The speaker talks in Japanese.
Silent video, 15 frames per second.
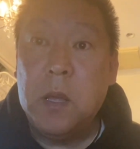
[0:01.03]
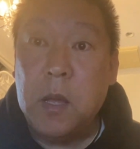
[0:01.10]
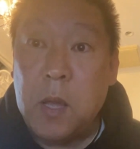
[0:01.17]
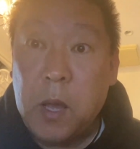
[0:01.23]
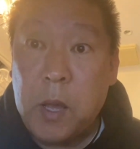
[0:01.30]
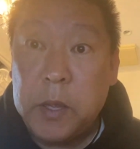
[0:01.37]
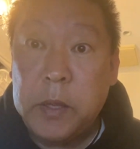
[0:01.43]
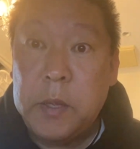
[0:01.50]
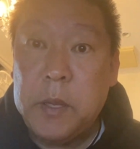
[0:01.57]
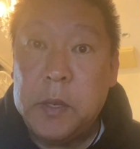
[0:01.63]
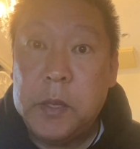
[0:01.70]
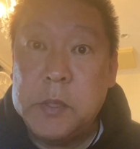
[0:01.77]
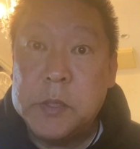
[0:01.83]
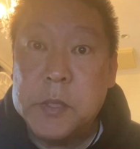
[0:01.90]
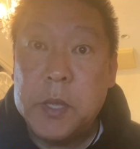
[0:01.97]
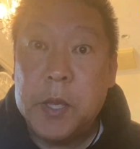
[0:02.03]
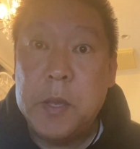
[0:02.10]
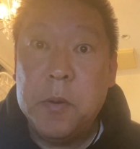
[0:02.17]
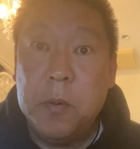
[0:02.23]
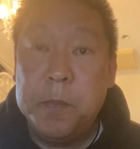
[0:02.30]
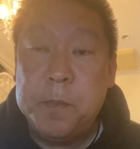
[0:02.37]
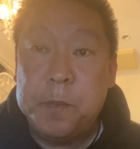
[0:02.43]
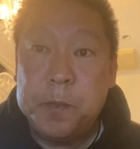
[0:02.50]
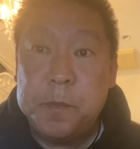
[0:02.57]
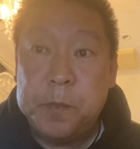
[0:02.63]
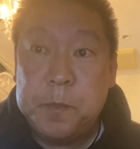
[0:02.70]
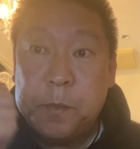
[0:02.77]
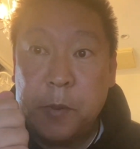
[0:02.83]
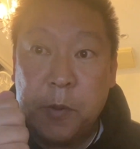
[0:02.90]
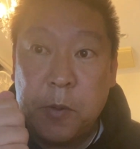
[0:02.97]
はい、NHK を
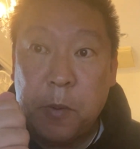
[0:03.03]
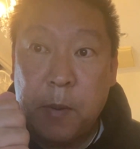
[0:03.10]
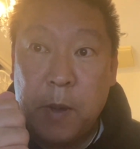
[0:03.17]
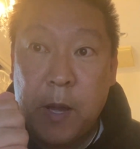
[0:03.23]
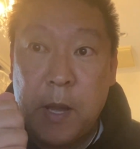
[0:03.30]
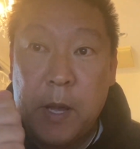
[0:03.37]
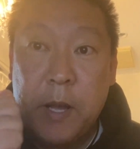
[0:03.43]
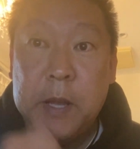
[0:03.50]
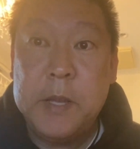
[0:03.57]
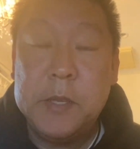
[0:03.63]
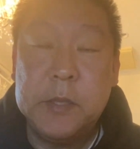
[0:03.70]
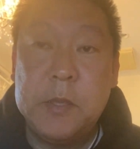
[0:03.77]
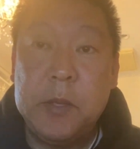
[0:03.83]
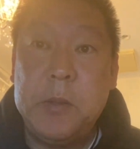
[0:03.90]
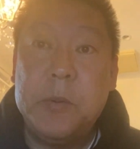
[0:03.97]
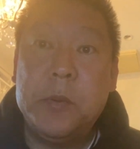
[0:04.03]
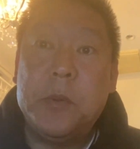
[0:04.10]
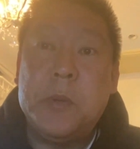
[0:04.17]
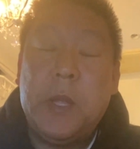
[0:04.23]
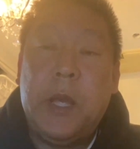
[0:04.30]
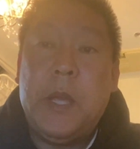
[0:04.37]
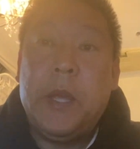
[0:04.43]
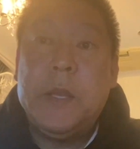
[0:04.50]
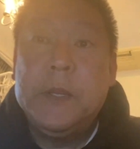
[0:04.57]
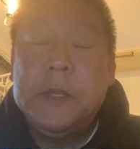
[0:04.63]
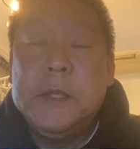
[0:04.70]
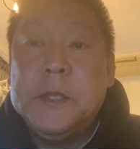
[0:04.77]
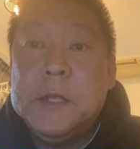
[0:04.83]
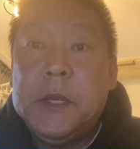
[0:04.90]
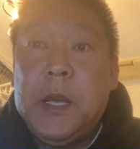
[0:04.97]
ぶっ壊すということで、
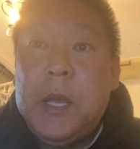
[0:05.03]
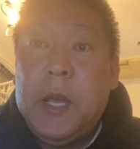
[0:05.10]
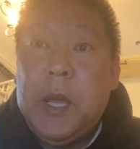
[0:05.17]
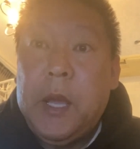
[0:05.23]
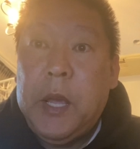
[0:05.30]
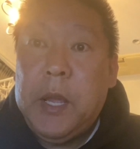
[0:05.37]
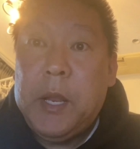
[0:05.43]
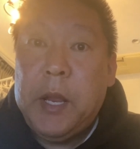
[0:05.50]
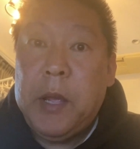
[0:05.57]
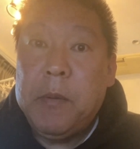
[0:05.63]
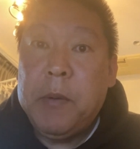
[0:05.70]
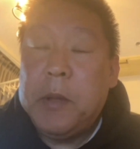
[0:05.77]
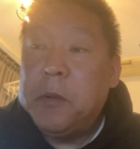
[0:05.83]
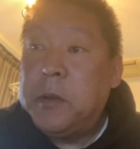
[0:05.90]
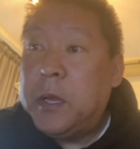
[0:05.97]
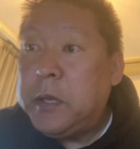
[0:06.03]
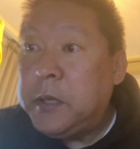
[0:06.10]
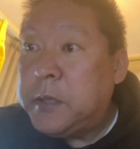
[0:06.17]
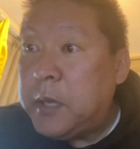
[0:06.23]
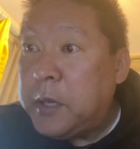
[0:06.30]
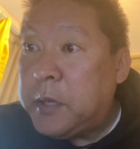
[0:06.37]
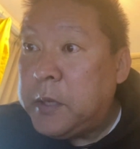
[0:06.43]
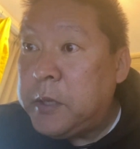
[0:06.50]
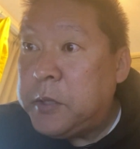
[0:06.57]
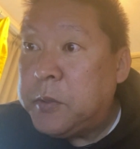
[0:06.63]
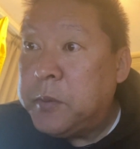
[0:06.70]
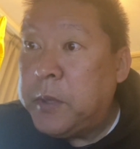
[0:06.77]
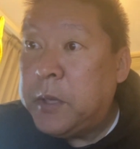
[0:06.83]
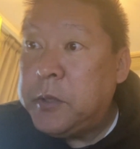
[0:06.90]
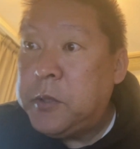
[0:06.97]
えー、令和4年
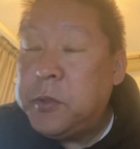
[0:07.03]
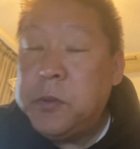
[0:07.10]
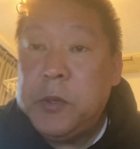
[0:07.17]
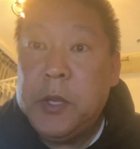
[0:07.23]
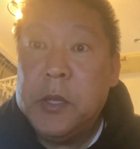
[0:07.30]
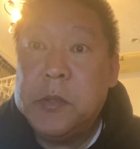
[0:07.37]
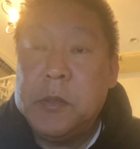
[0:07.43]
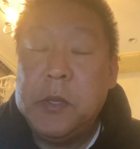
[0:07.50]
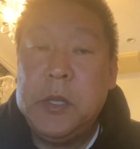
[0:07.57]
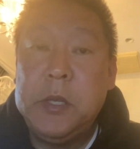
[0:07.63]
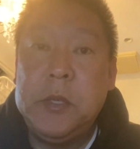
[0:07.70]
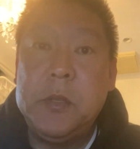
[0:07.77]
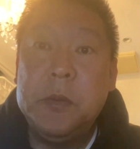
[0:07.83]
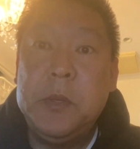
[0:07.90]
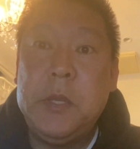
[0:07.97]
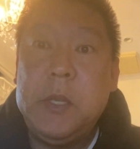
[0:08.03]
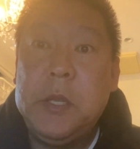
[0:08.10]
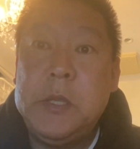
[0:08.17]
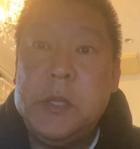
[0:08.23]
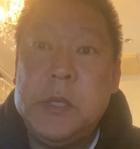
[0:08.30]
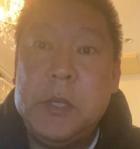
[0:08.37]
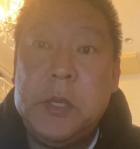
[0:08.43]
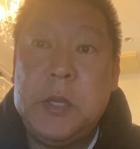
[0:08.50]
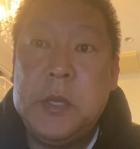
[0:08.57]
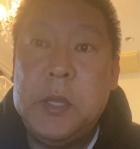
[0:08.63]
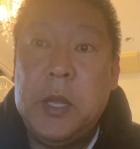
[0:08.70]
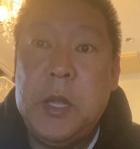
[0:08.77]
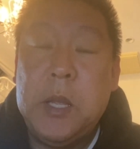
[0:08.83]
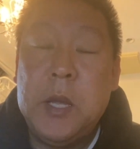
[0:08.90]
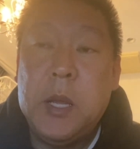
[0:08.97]
2020年12月22日
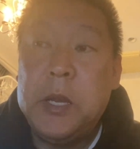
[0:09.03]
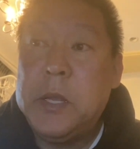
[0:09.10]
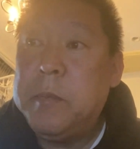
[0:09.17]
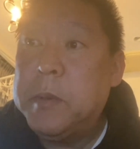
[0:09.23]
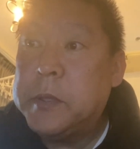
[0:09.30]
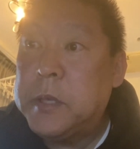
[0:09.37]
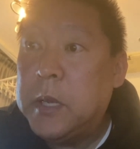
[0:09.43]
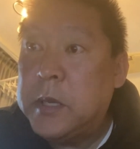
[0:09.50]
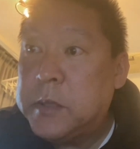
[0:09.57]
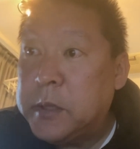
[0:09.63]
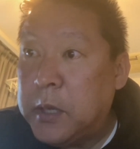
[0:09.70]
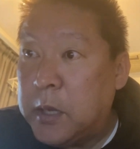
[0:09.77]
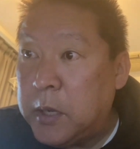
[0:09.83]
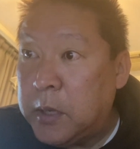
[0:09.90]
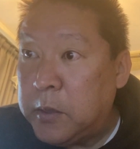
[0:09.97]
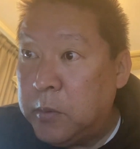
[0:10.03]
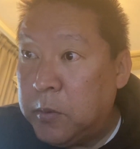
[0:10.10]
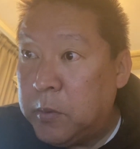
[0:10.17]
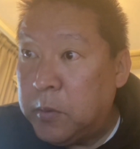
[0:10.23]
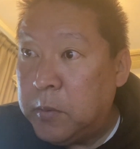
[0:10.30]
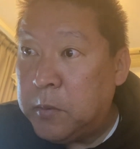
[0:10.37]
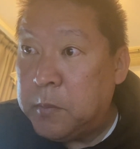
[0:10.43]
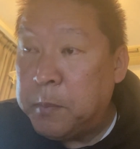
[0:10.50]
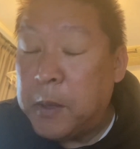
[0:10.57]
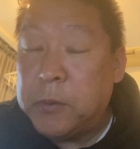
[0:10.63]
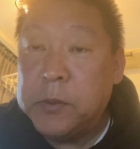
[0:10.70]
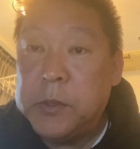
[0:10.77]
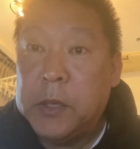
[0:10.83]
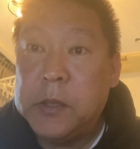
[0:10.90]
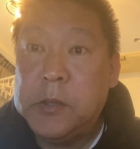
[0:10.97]
であります。朝の、まあ、
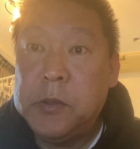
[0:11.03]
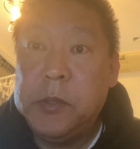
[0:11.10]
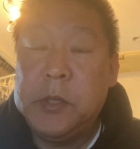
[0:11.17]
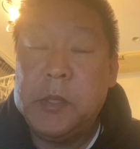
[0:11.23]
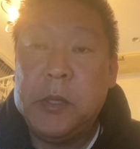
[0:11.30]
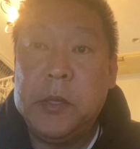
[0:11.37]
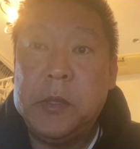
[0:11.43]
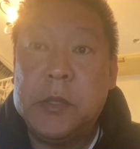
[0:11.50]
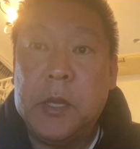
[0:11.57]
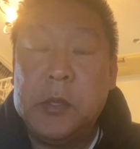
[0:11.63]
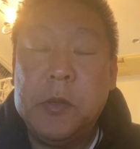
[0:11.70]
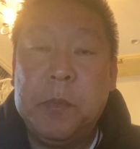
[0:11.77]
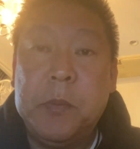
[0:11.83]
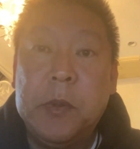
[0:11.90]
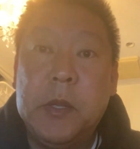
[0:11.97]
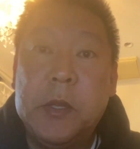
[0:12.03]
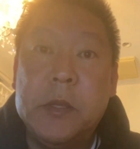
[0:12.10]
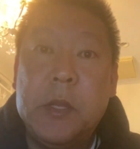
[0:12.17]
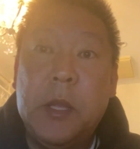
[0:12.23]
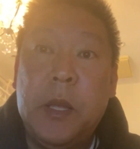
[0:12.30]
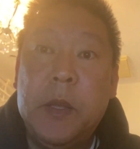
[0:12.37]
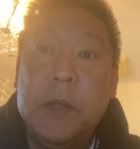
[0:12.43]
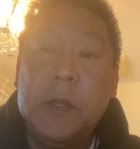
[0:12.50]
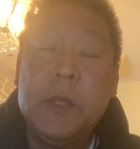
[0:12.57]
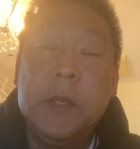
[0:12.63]
午前11時30分ですね。